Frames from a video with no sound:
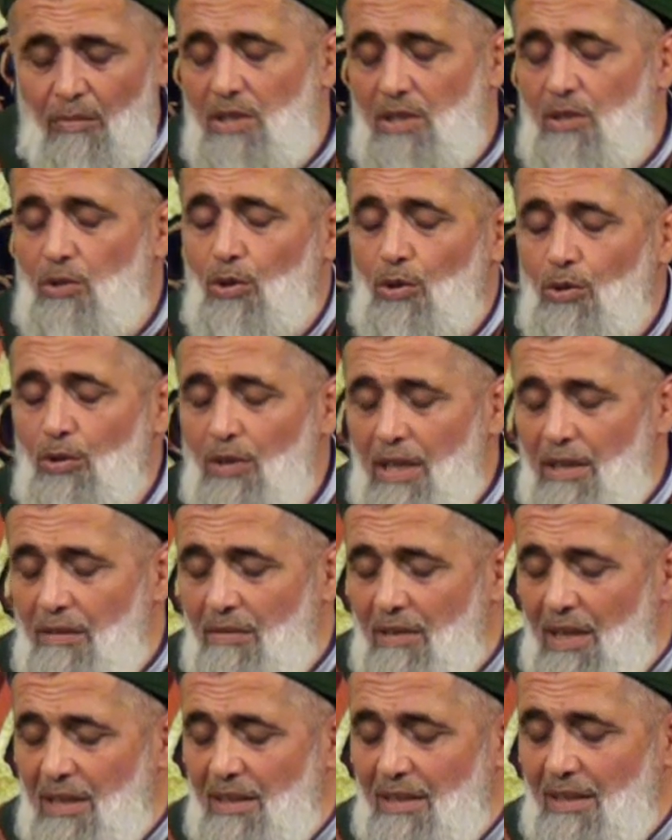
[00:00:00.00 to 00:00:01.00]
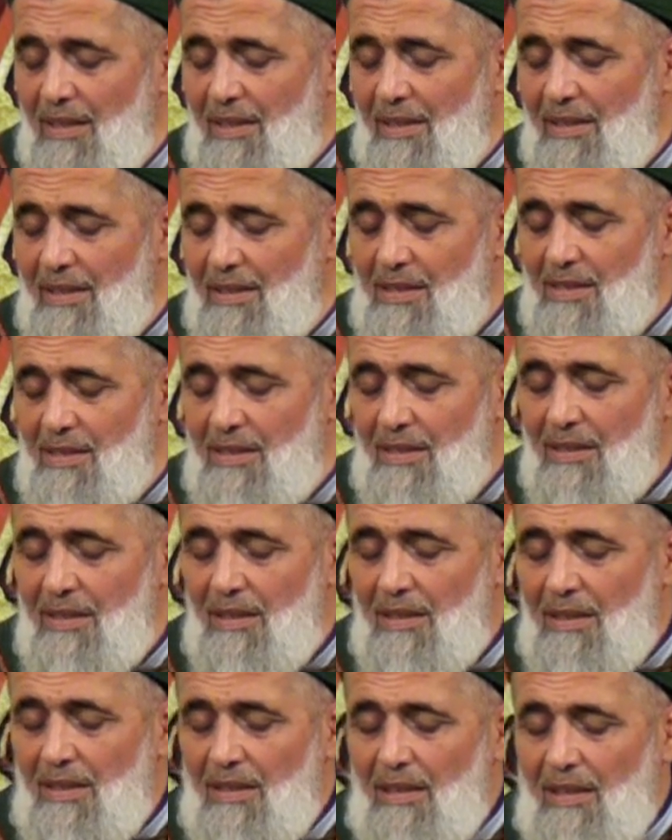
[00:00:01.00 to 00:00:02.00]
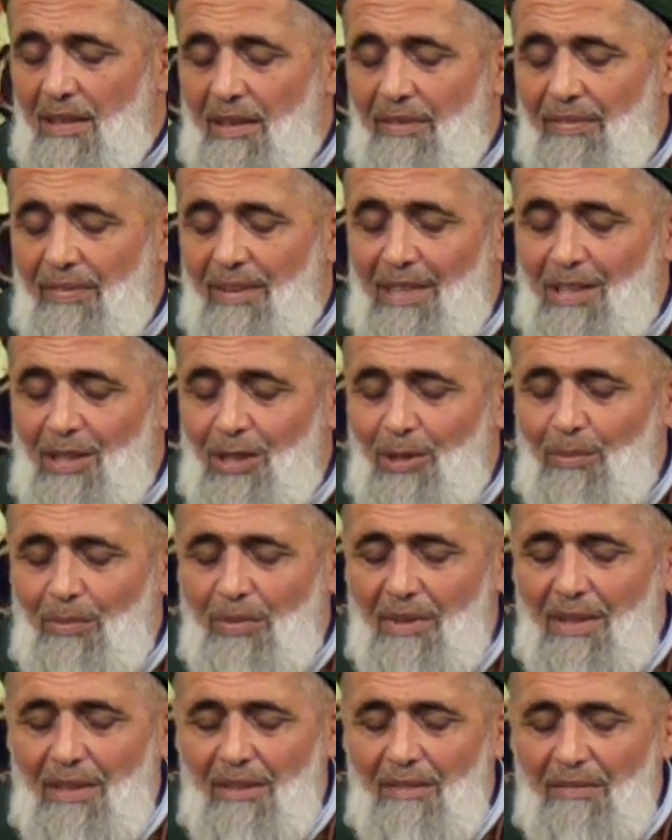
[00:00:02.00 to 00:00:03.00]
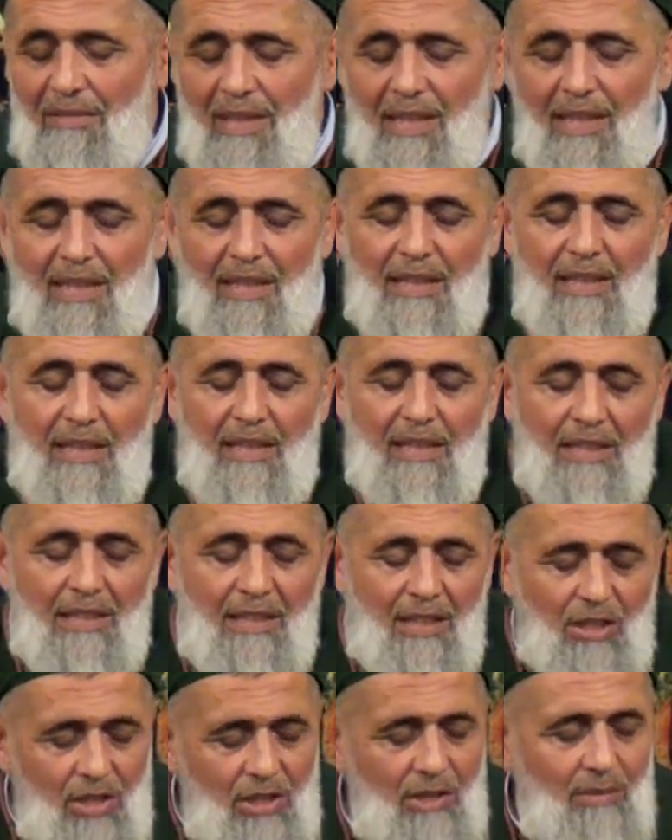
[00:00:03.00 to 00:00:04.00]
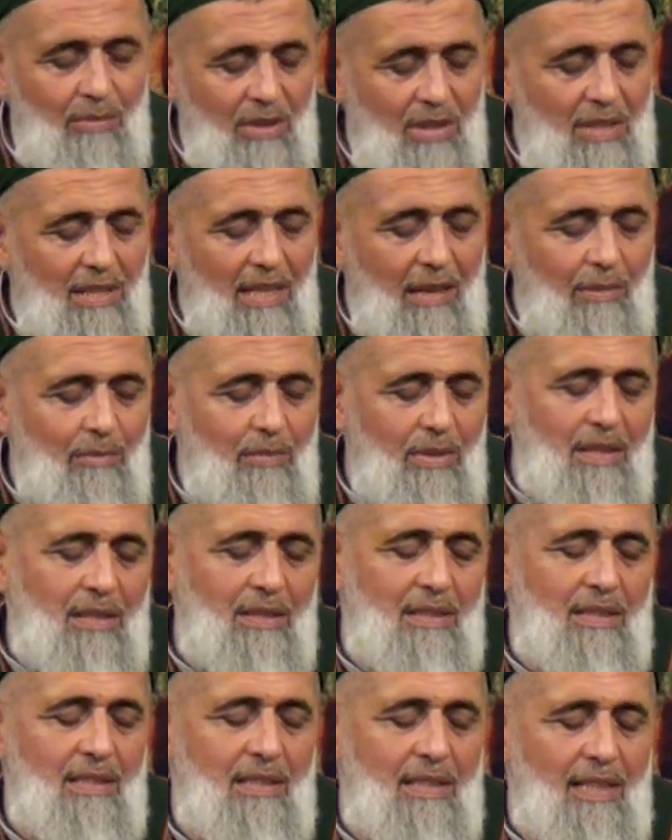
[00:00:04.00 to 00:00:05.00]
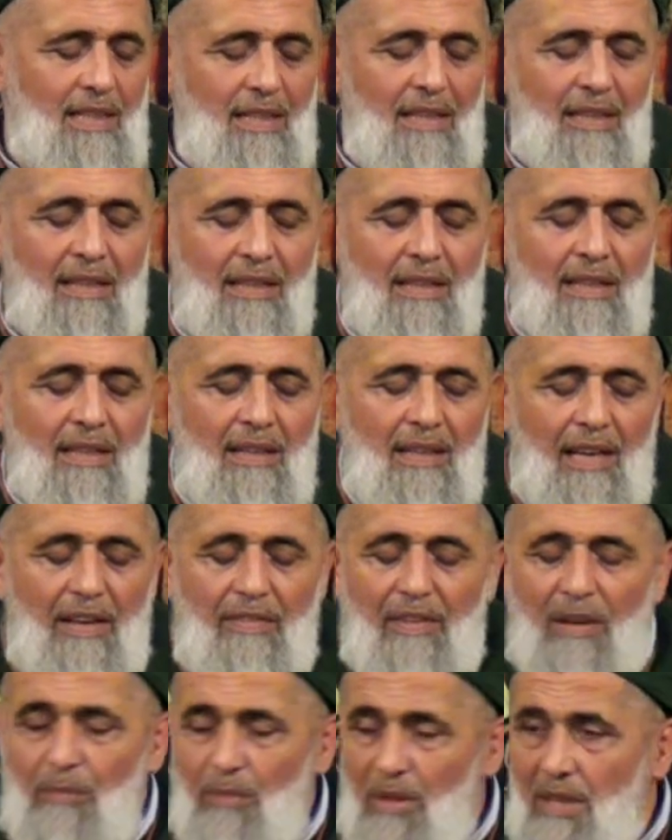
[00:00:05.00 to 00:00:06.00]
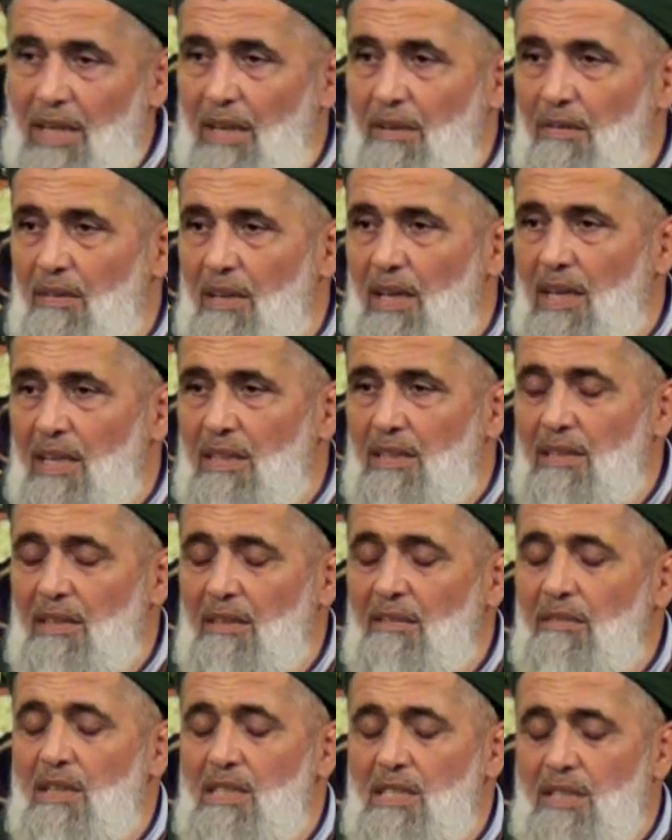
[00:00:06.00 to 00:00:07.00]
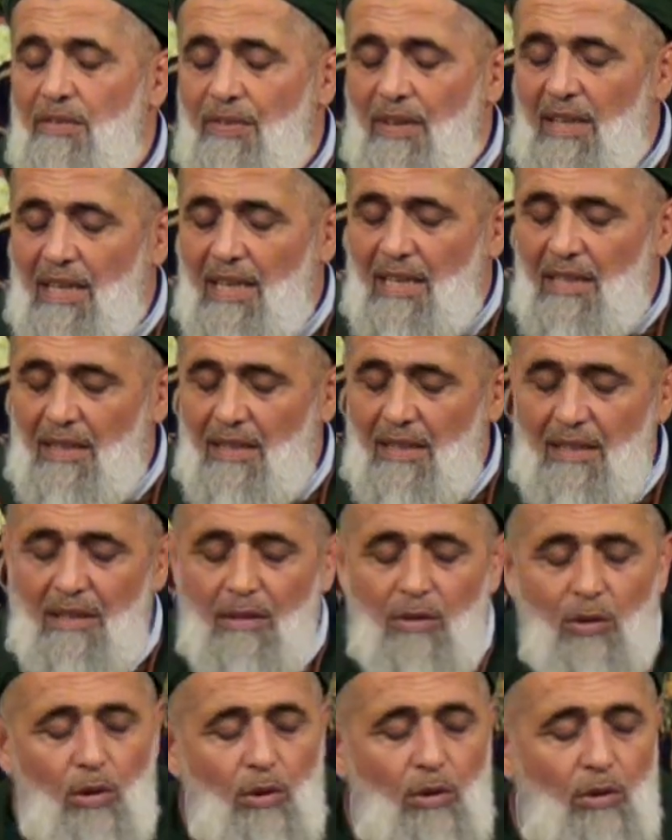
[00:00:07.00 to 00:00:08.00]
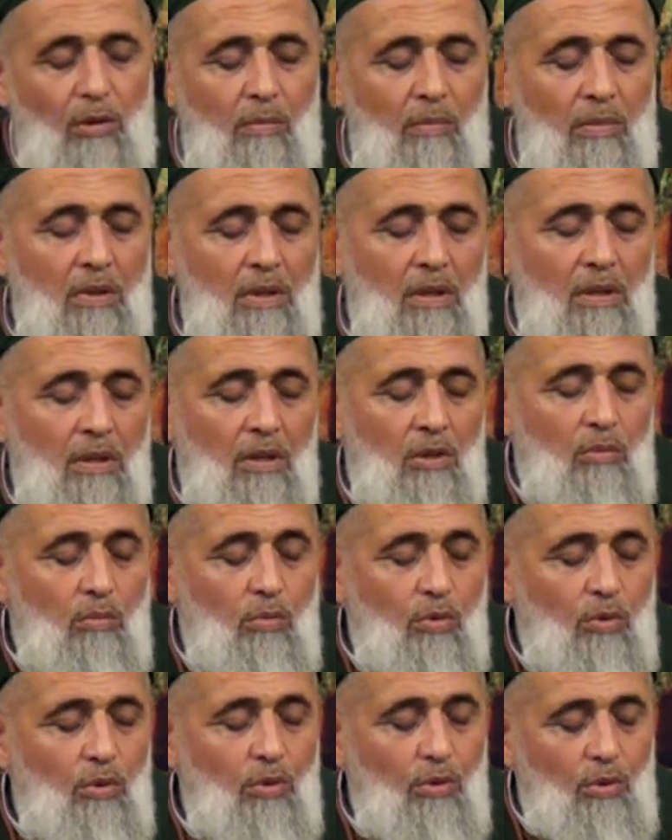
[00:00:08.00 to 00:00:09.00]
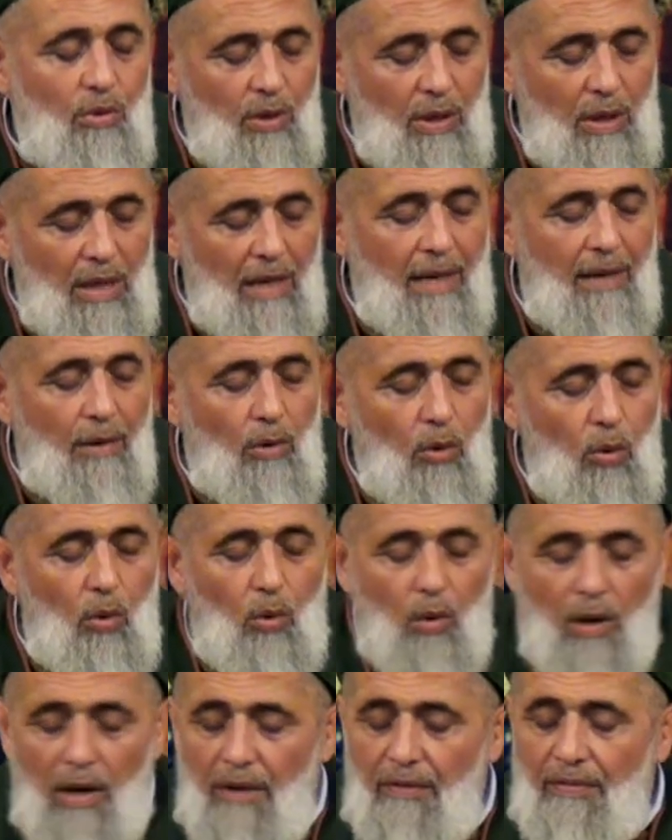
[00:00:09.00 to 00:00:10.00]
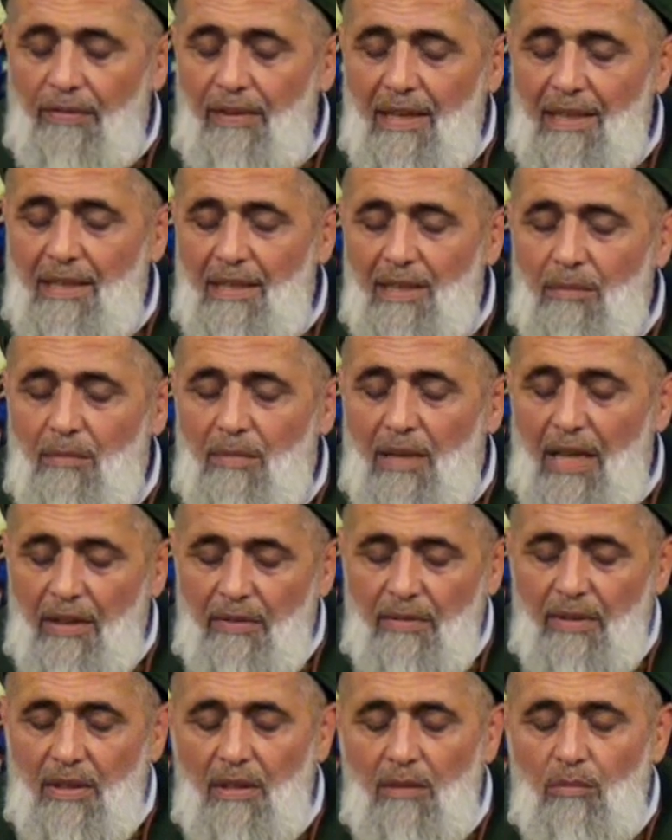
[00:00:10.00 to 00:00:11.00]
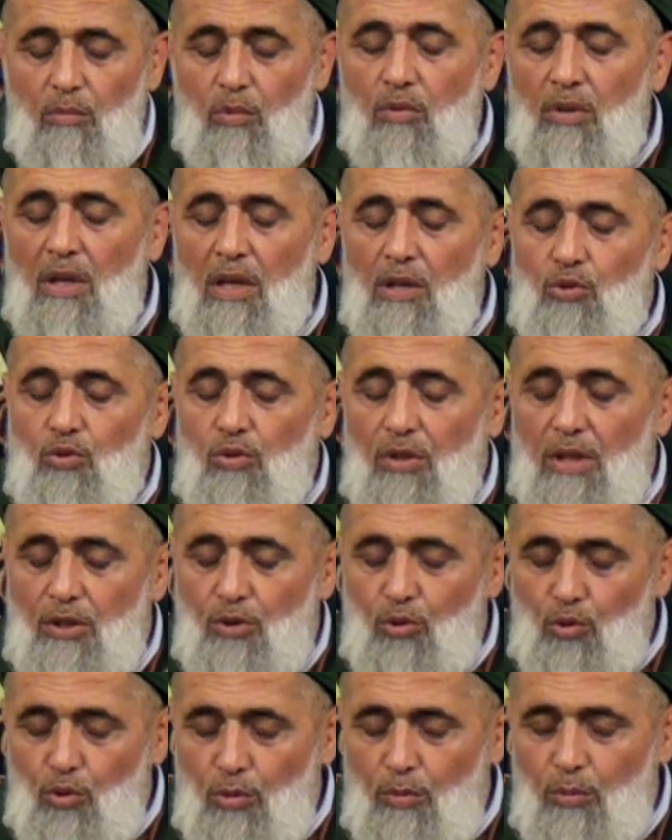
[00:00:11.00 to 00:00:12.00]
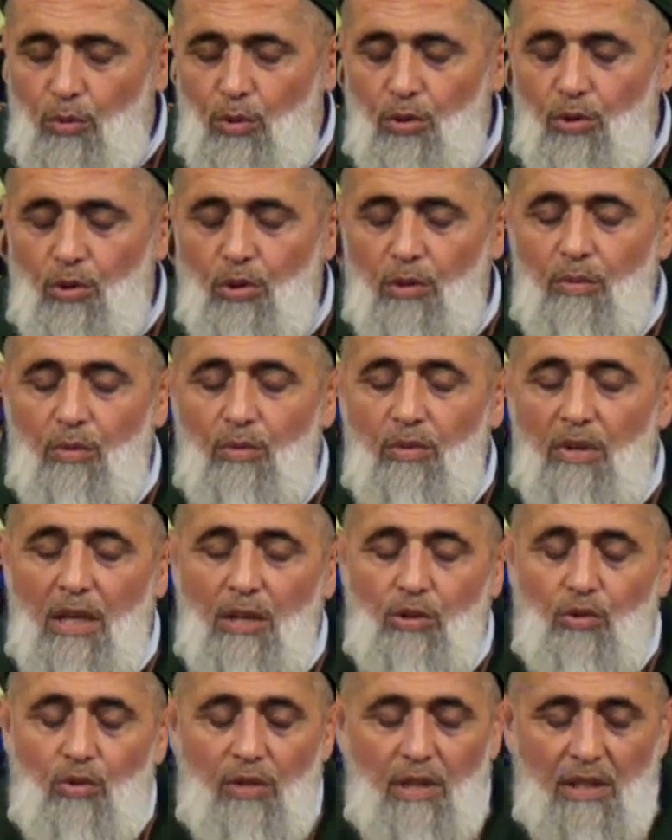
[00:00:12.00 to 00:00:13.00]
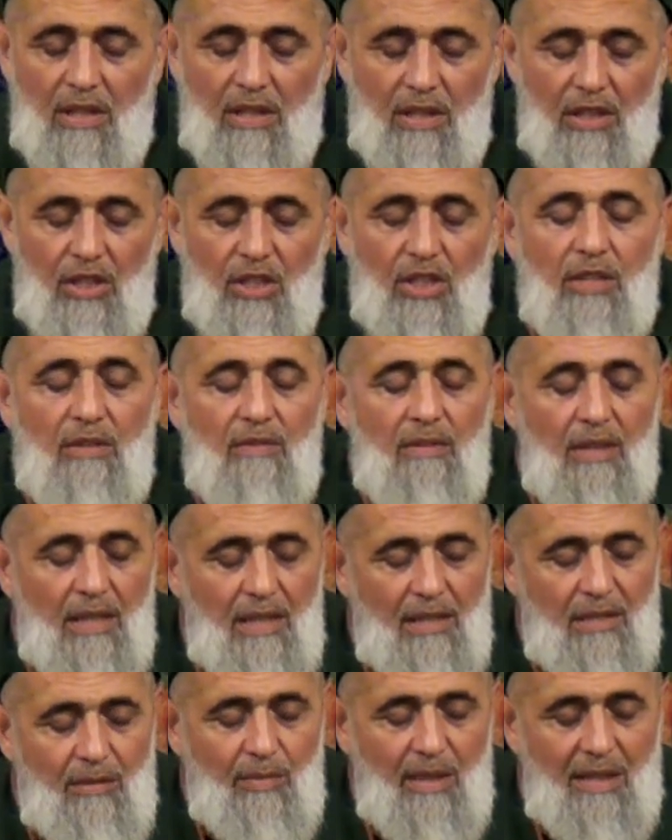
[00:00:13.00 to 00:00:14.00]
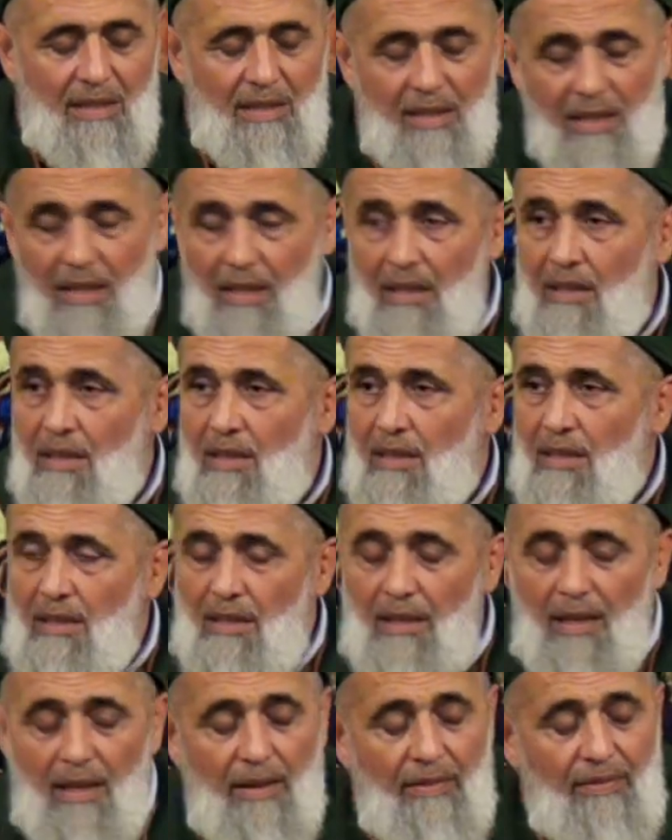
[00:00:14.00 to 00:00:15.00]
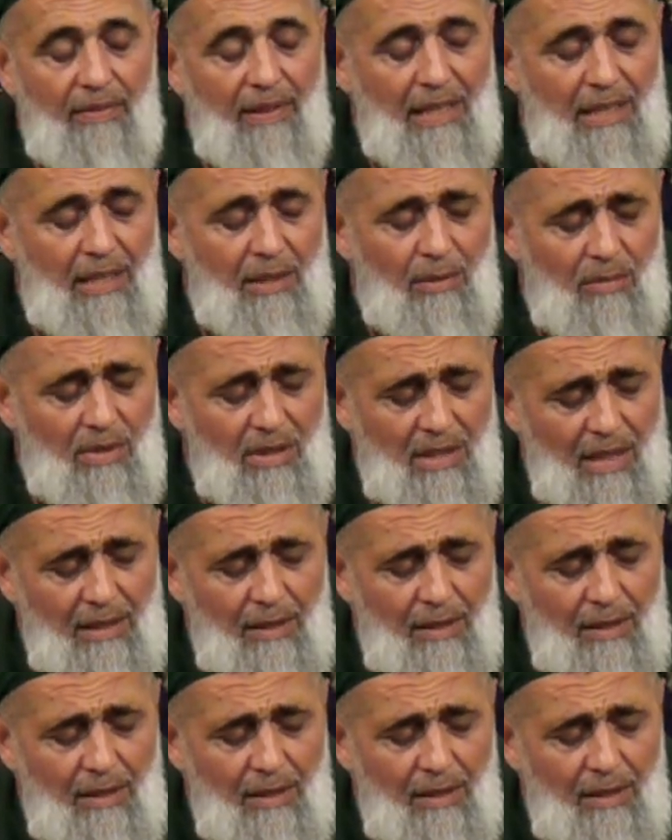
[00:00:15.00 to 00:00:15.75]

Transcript: Biz de onun evlatlarıyız efendim e, ve içimizden birisini efendim bir evladını vazifelendirdi. Oğlum bu efendim evin bundan sonraki umuru, bundan sonraki işi ve hizmeti efendim